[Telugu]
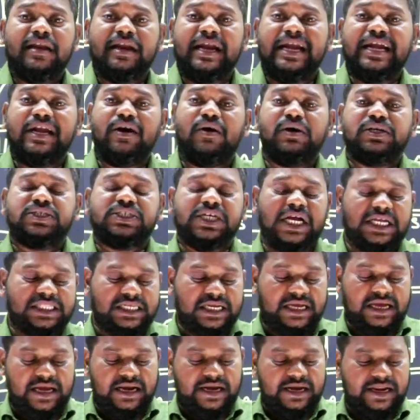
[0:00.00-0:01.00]
రెండవ
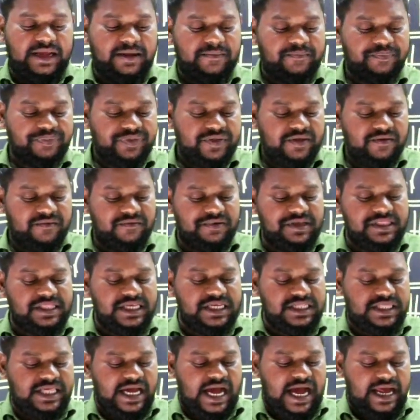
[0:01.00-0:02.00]
శాతకర్ణి
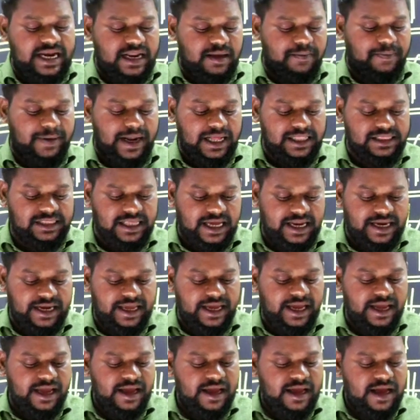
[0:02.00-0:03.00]
విదిశ అనే
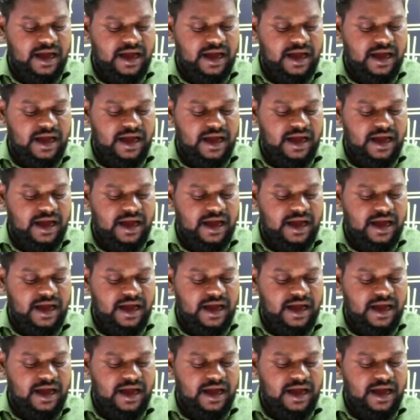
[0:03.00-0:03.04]
ప్రాంతాన్ని